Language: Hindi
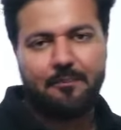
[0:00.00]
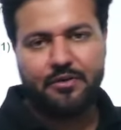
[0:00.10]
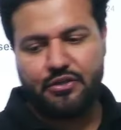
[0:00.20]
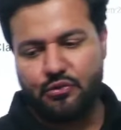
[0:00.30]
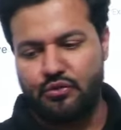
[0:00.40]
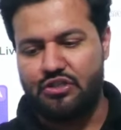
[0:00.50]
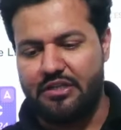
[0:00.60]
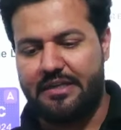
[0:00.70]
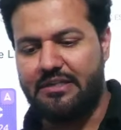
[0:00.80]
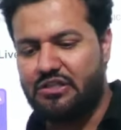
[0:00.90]
एप्टीट्यूड
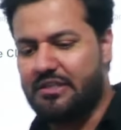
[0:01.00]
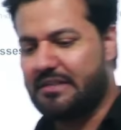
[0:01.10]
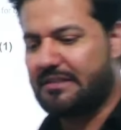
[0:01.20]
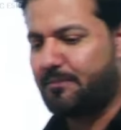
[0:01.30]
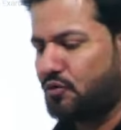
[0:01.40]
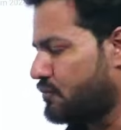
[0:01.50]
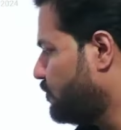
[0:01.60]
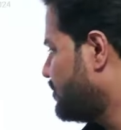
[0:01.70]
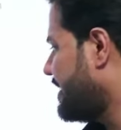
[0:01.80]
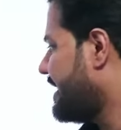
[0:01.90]
जीके जीएस सब कुछ
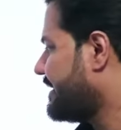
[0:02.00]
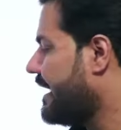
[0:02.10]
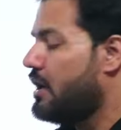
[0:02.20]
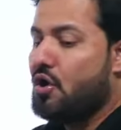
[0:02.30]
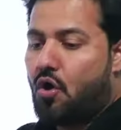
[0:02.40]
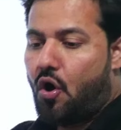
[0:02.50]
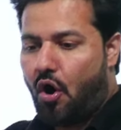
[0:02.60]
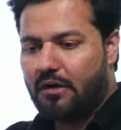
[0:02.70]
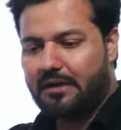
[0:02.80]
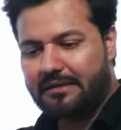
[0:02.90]
पूछा जाता है
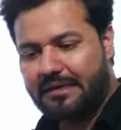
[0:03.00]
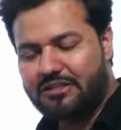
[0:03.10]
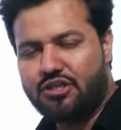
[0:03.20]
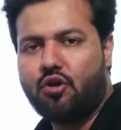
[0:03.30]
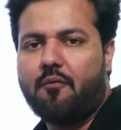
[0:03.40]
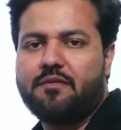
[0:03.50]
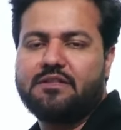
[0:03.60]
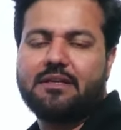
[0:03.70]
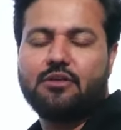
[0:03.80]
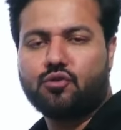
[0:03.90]
और नर्सिंग
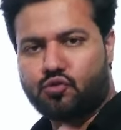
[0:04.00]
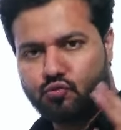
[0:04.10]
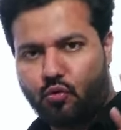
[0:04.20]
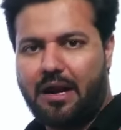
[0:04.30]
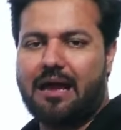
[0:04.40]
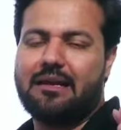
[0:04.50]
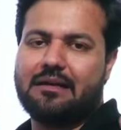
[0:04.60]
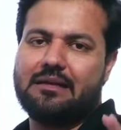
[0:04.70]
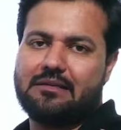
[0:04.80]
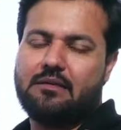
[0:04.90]
ऑफिसर के जो 16 अलग
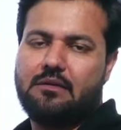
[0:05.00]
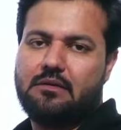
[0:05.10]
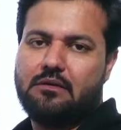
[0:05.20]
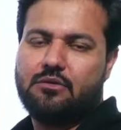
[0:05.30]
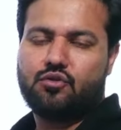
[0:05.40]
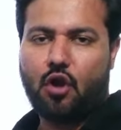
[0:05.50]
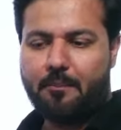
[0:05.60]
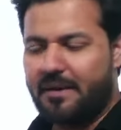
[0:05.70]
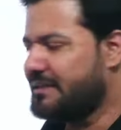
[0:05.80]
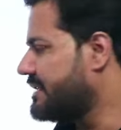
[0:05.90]
अलग
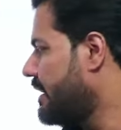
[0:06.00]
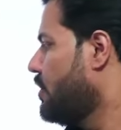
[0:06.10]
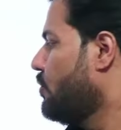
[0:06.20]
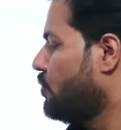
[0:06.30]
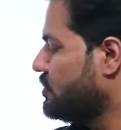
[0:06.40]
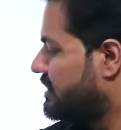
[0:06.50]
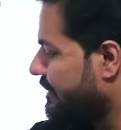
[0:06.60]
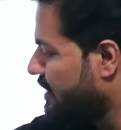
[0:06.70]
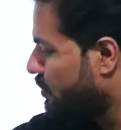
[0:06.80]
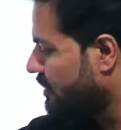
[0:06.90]
टॉपिक्स हैं उन
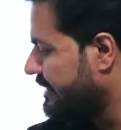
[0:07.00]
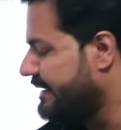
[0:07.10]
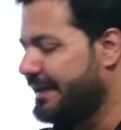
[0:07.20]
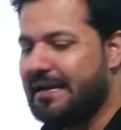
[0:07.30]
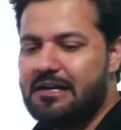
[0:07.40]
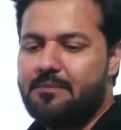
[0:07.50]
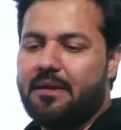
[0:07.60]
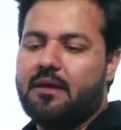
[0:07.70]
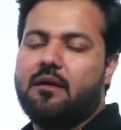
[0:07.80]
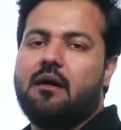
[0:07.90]
सभी को डिटेल्ड में
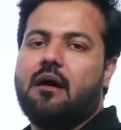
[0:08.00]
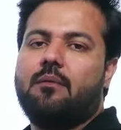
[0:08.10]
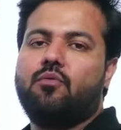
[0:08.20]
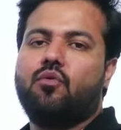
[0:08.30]
हम